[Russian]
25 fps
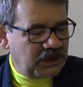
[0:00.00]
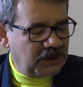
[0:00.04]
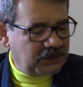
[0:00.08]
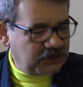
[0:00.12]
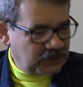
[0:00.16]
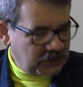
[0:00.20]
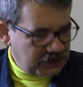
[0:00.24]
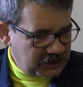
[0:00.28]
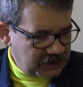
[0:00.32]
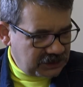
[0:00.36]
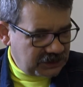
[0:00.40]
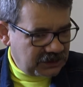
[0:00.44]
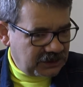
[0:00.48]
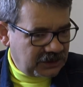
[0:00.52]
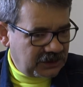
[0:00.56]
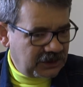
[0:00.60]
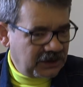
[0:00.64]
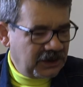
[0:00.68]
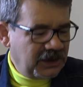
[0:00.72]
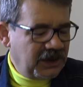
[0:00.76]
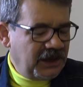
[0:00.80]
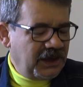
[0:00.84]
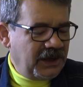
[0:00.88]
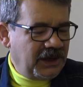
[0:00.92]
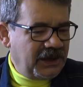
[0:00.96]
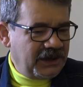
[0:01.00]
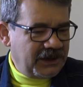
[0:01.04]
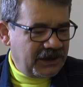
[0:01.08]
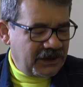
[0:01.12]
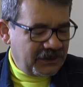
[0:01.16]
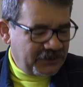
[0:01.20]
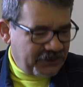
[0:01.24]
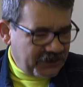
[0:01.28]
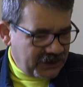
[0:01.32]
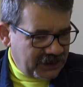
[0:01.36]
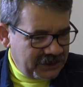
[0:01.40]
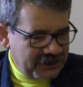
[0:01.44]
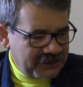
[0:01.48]
То есть э, я
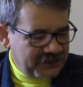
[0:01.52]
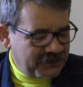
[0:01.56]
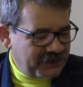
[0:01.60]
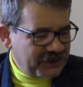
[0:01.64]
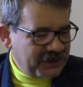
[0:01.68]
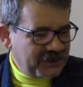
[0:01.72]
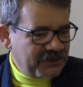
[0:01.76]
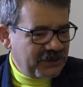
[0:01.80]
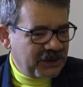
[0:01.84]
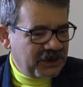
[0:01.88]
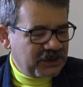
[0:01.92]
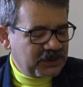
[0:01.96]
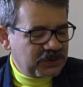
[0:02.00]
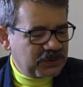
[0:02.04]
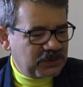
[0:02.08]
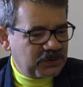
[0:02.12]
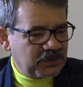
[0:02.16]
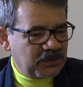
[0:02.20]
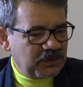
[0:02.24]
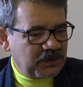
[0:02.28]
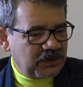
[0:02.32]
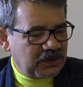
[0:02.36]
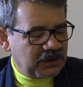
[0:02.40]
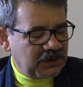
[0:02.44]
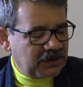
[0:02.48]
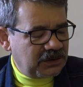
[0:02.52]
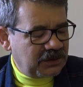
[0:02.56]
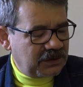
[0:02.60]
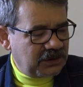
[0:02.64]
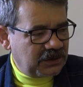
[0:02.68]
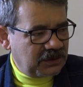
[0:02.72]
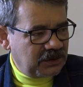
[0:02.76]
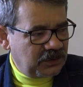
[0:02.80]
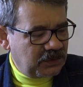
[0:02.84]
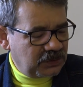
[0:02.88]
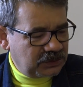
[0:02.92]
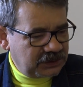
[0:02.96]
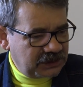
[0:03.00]
правильно понимаю,
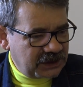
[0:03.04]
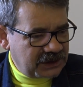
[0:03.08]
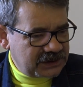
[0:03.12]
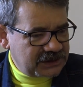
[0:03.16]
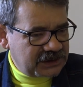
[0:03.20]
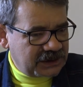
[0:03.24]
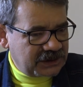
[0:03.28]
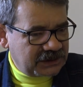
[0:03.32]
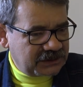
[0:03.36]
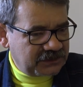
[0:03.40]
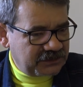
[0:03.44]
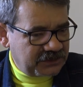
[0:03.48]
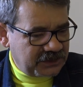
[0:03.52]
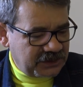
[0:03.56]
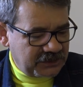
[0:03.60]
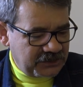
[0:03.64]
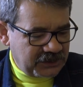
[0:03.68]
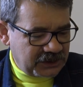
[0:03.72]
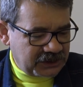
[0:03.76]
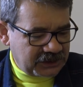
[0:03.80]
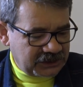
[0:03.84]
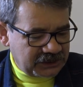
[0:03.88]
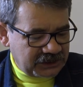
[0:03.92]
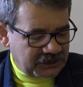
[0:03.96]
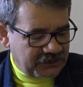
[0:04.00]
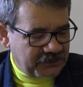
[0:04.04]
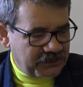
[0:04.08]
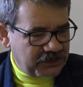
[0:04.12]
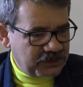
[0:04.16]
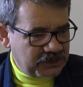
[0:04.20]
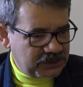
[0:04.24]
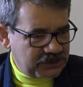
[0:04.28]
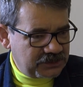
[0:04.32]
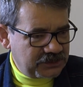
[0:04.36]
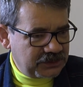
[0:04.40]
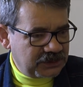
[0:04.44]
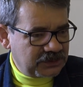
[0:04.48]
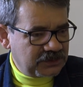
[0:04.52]
что год назад, примерно там
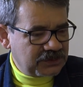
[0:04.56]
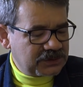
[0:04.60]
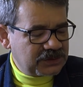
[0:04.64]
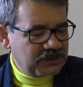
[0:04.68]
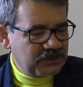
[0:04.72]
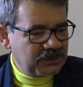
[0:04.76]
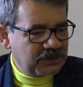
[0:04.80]
плюс-минус да.